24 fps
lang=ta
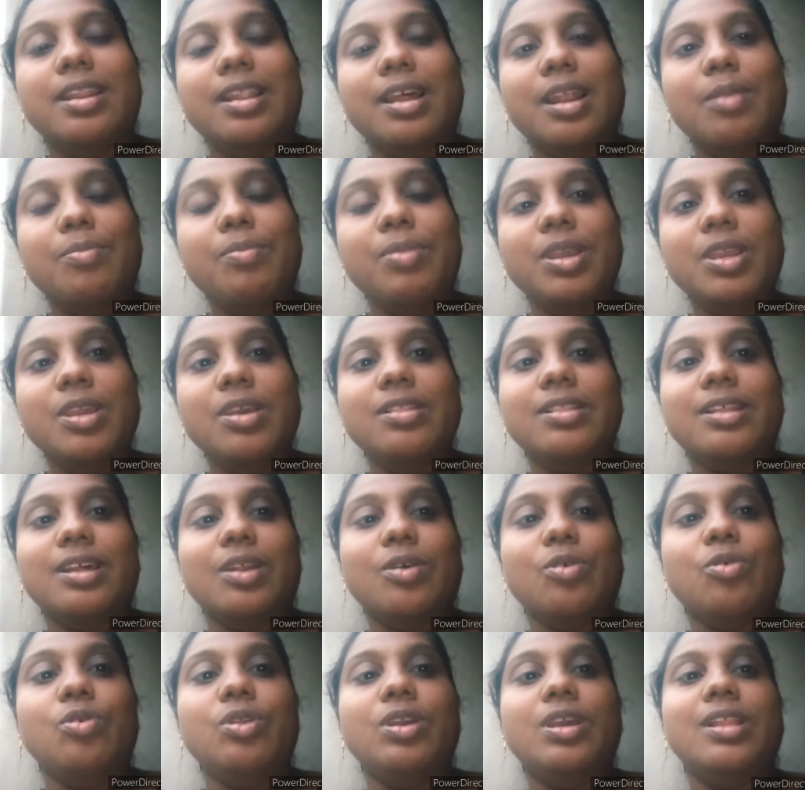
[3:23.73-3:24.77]
நன்மையை
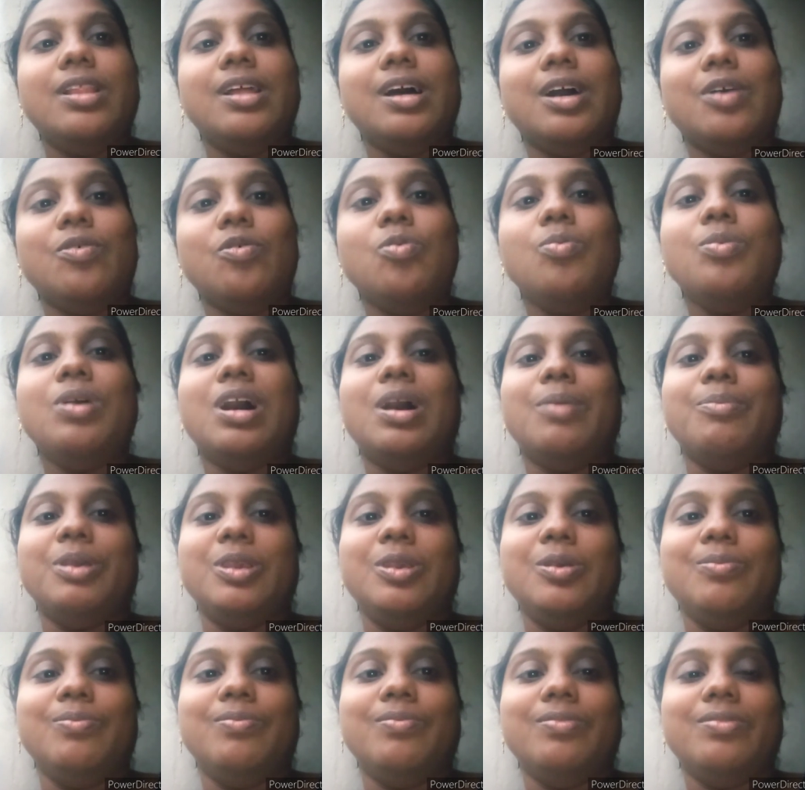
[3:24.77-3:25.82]
தரக்கூடியதாகவும்
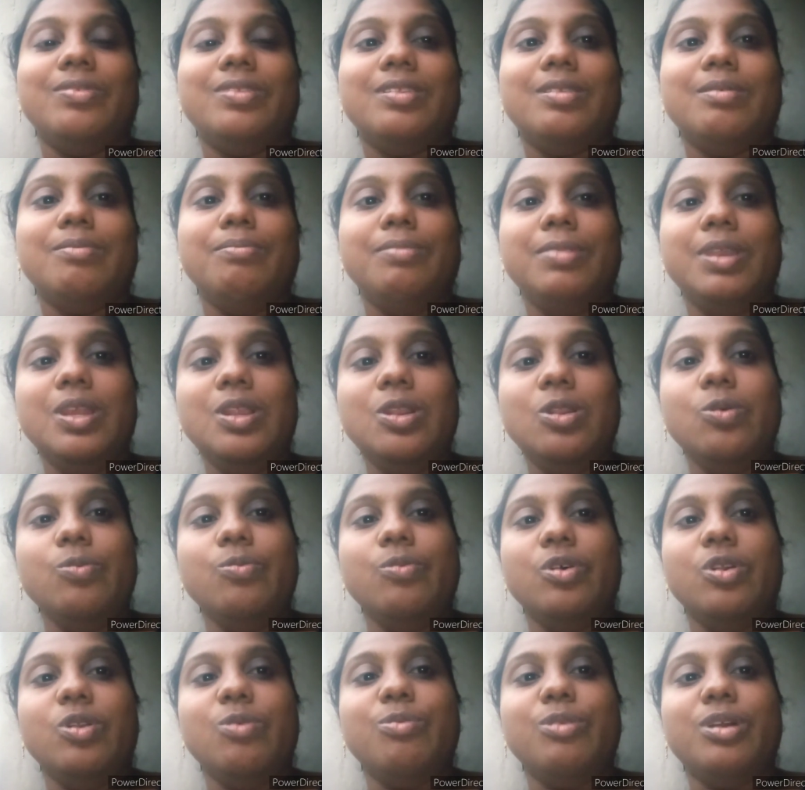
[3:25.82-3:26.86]
அமையும்
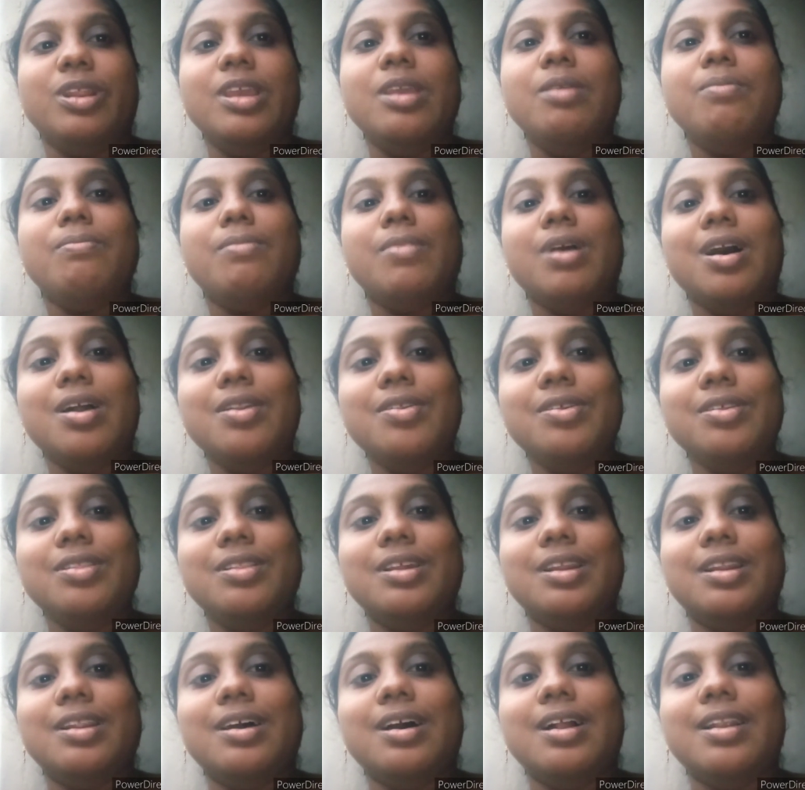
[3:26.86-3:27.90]
மீண்டும் ஒரு முறை
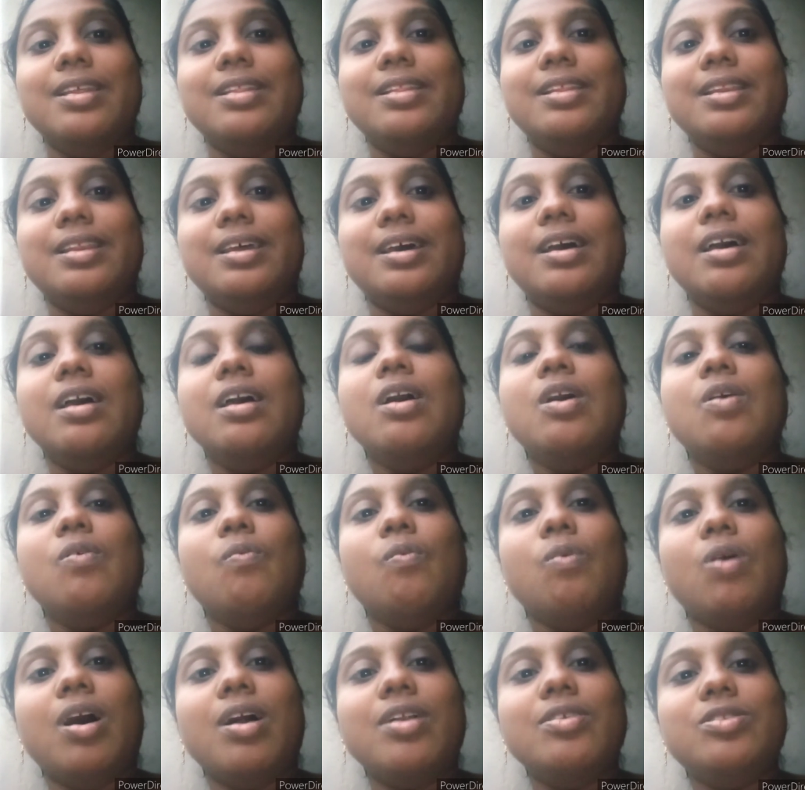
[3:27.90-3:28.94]
மாற்றுத்திறனாளி தின
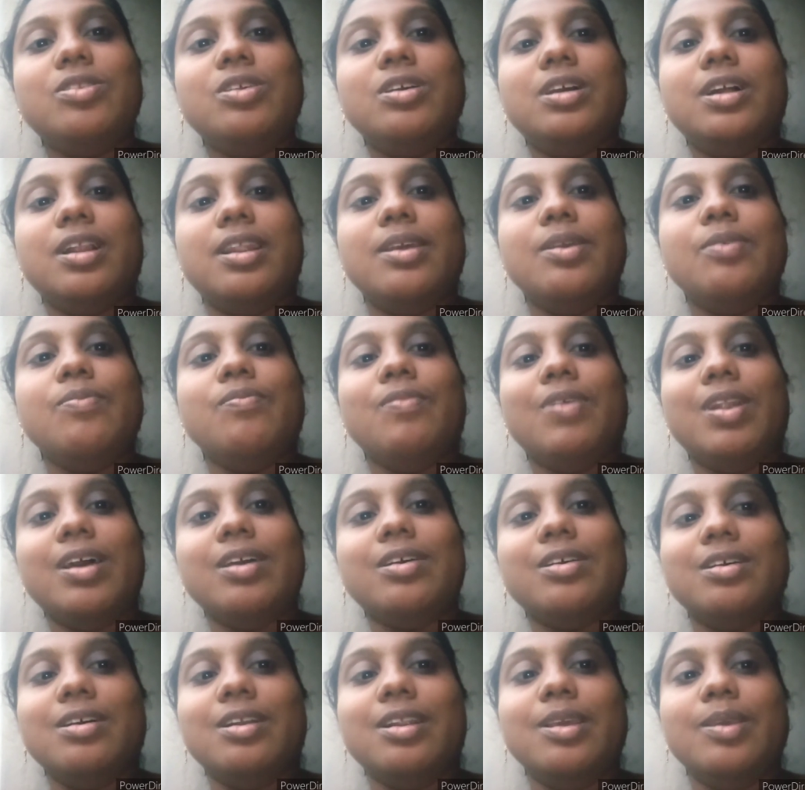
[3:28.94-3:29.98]
வாழ்த்துக்களையும்
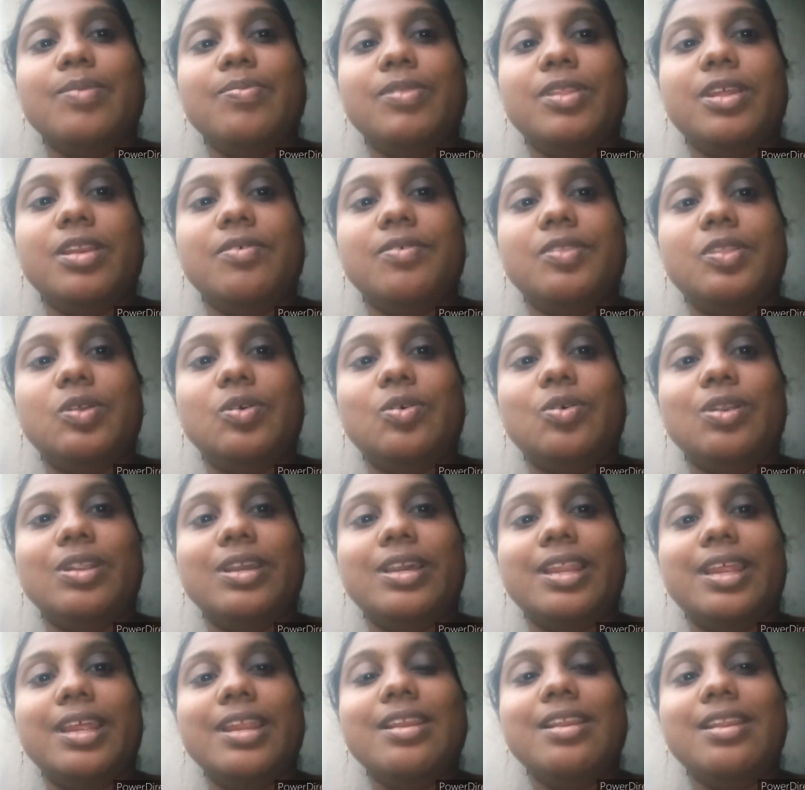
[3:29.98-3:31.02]
வணக்கங்களையும் தெரிவித்துக்
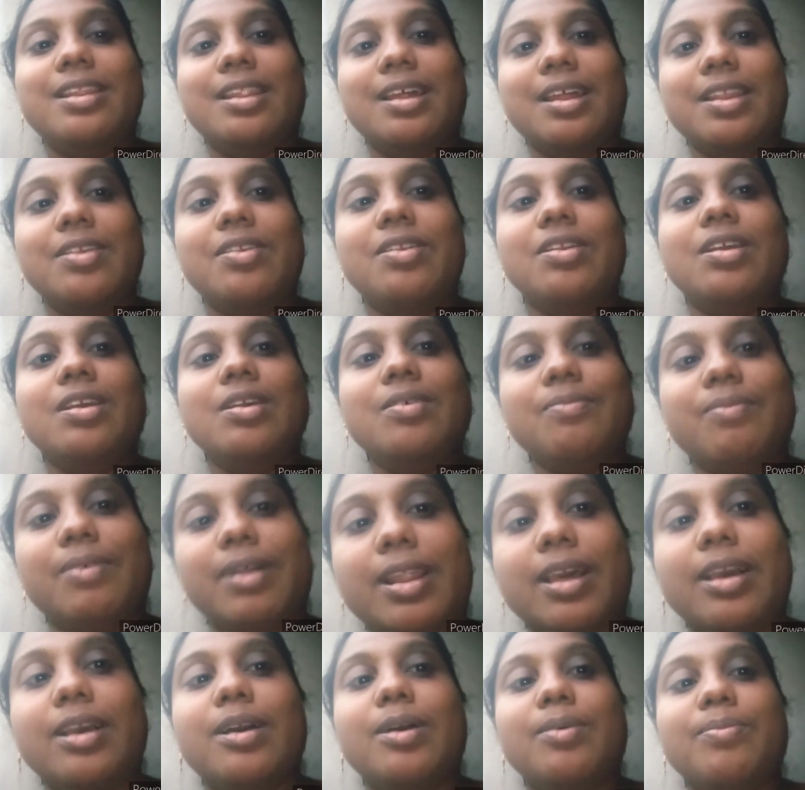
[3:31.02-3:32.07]
கொள்கிறேன் நன்றி
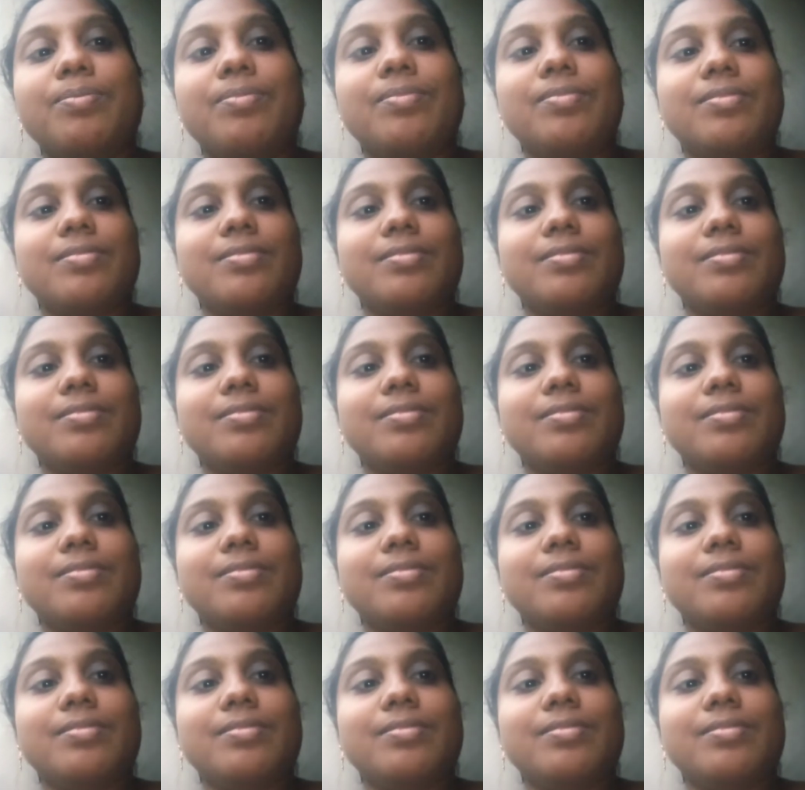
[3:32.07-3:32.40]
வணக்கம்